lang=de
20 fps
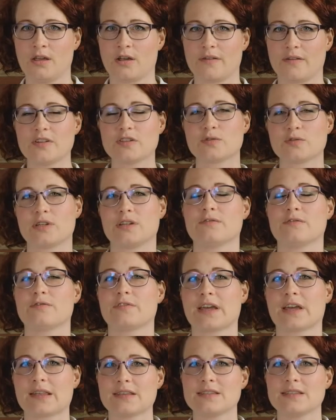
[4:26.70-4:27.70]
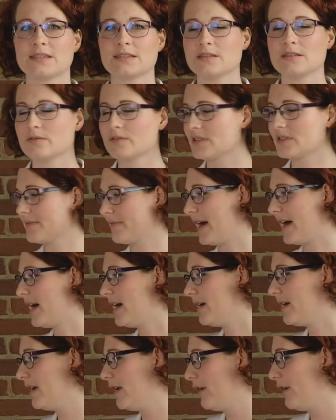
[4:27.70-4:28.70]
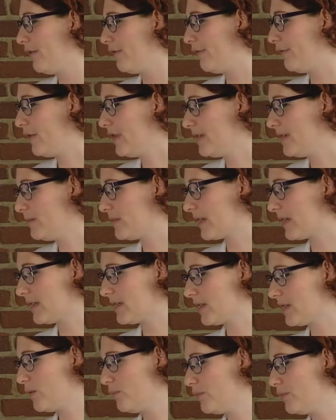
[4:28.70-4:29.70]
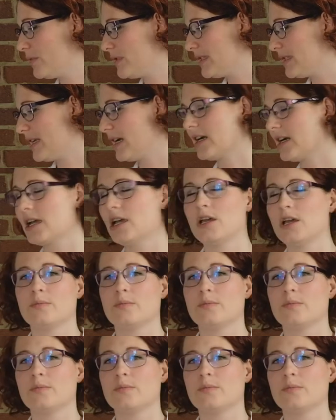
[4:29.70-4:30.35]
Kommen wir zu den Fristen. Und zwar vor dem dritten Geburtstag